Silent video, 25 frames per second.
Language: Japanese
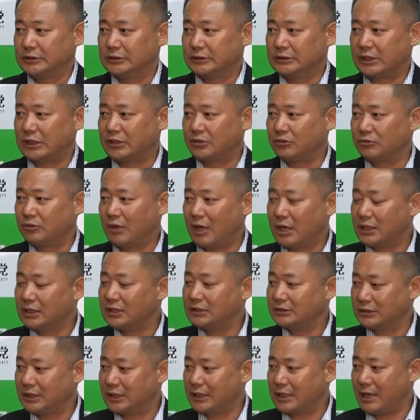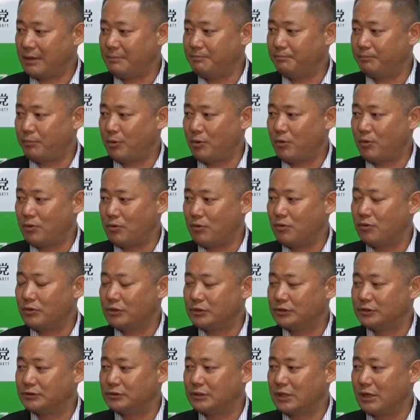先ほどあれですね、憲法を法
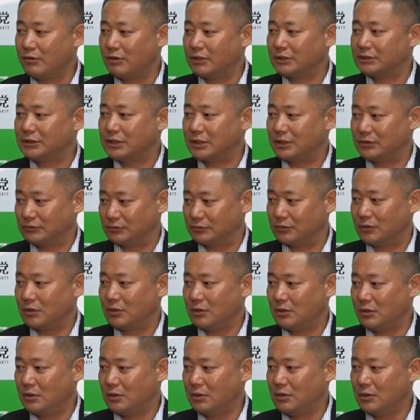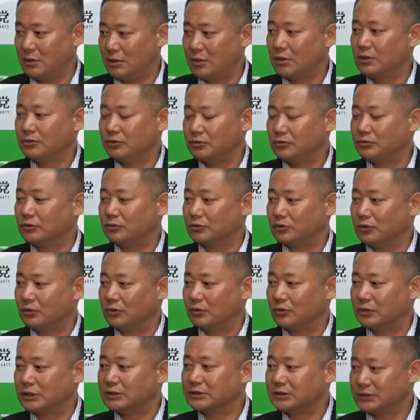律に合わせていくというこ
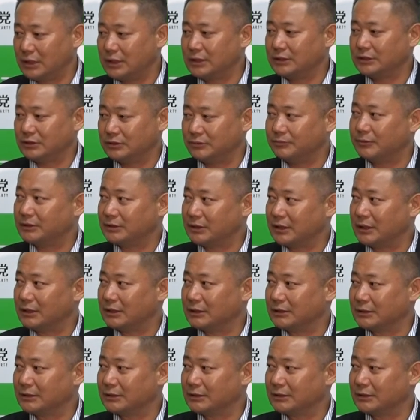とですね、すみません。